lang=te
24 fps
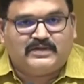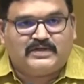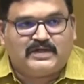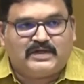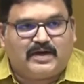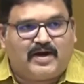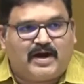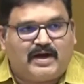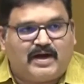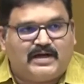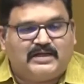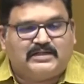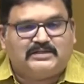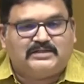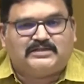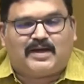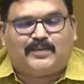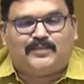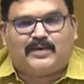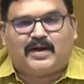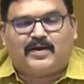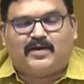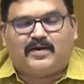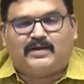విజయవాడ
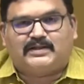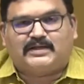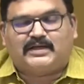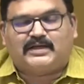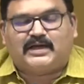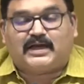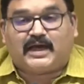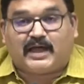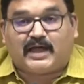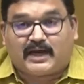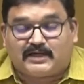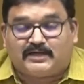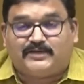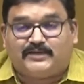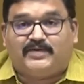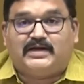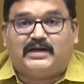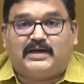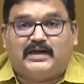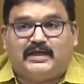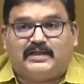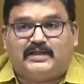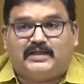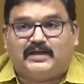నుంచి అమరావతికి
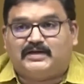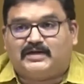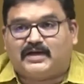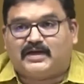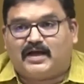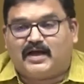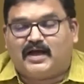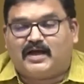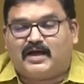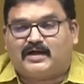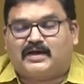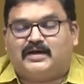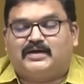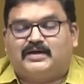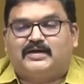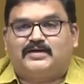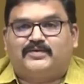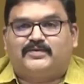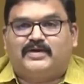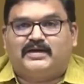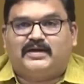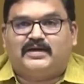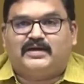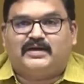కనెక్టివిటీ లేదంట ఆ
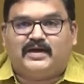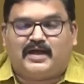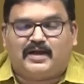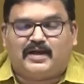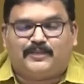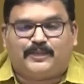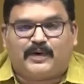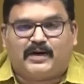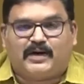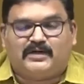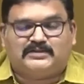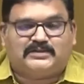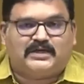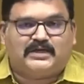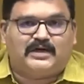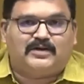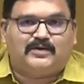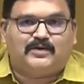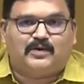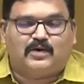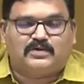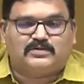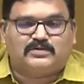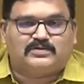కనెక్టివిటీని ఏర్పాటు
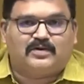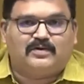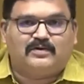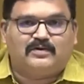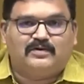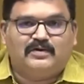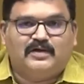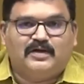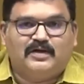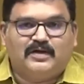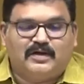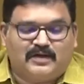చేయడం కోసం